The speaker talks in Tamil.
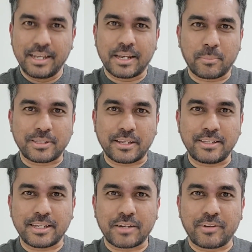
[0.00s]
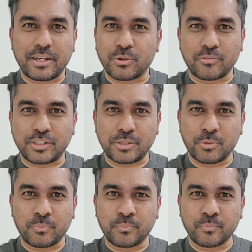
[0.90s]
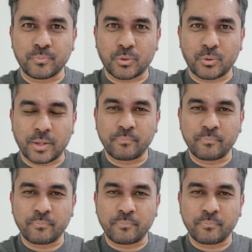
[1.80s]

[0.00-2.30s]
நம்ம தெரிஞ்சிக்க வேண்டிய ஒரு விஷயமும் கூட